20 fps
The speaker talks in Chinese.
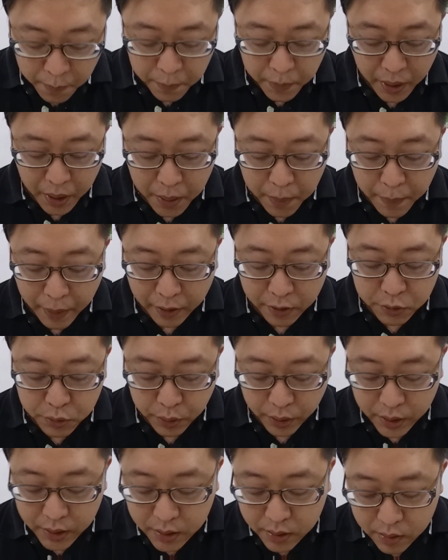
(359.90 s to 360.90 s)
美满
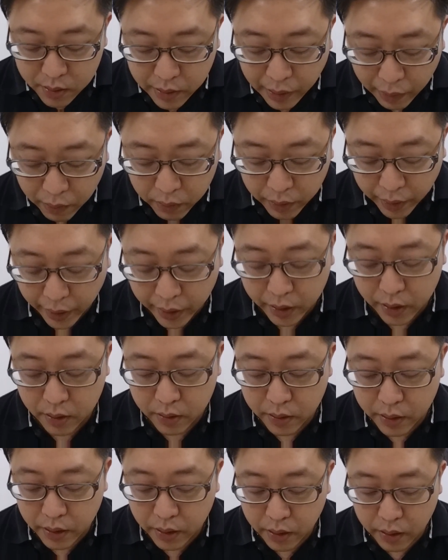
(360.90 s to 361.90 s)
随之到来”的
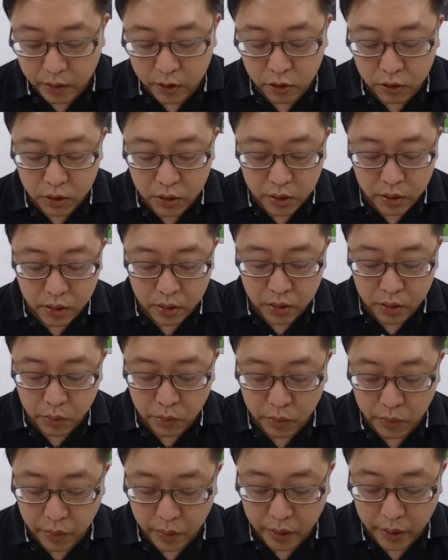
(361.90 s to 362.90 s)
第，就是
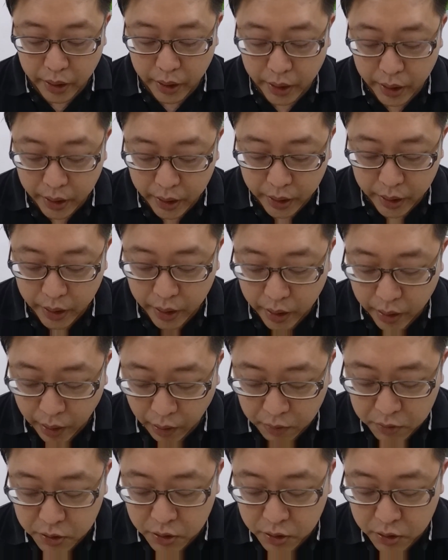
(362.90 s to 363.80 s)
呃老